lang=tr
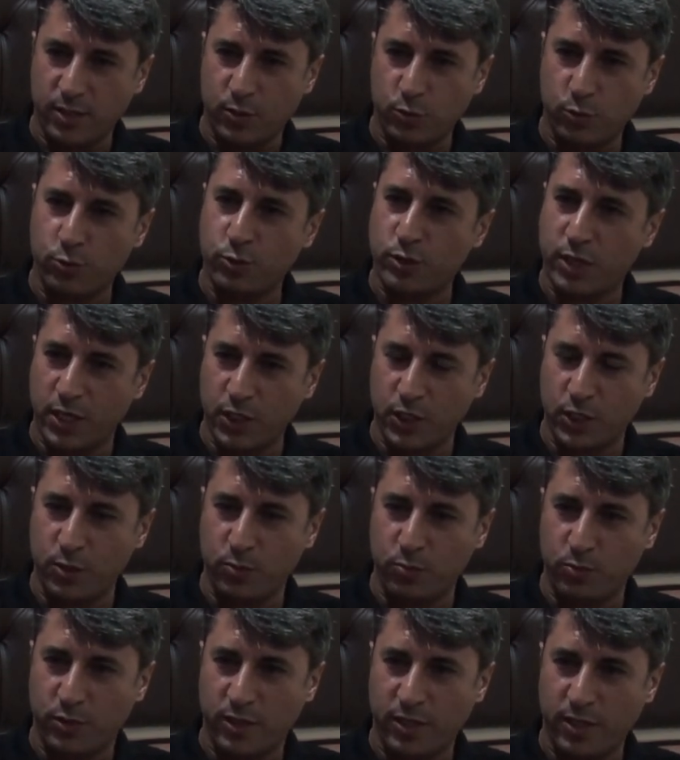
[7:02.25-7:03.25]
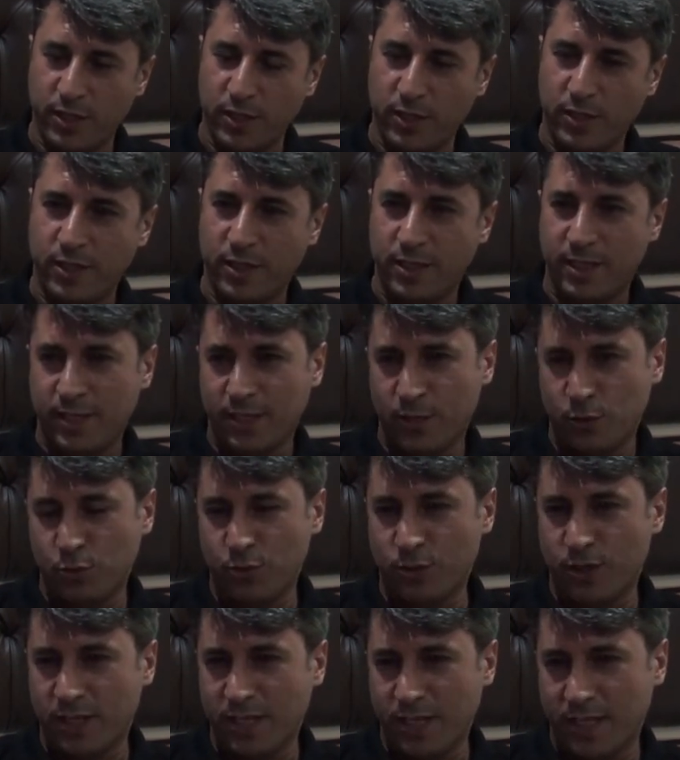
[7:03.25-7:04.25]
sonra ekip,
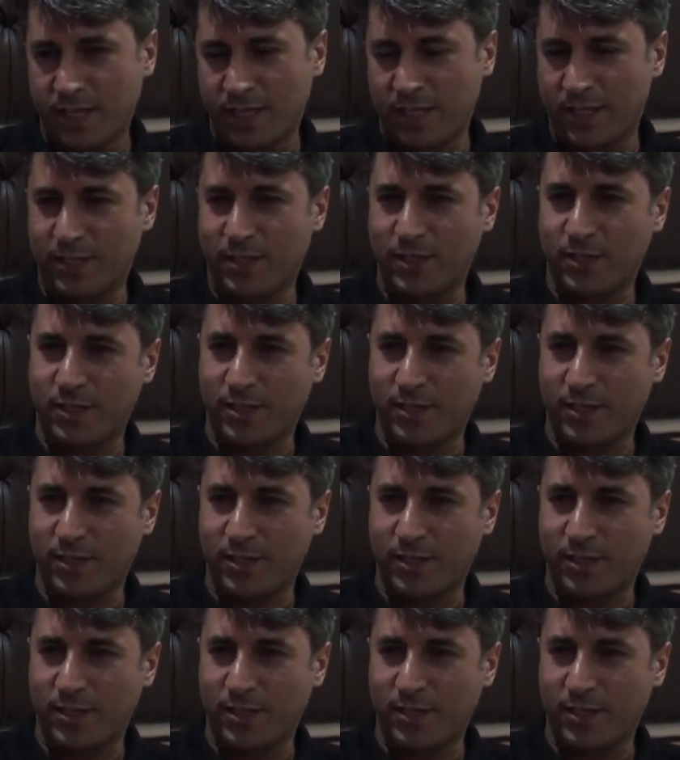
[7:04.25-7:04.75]
Sonra da bir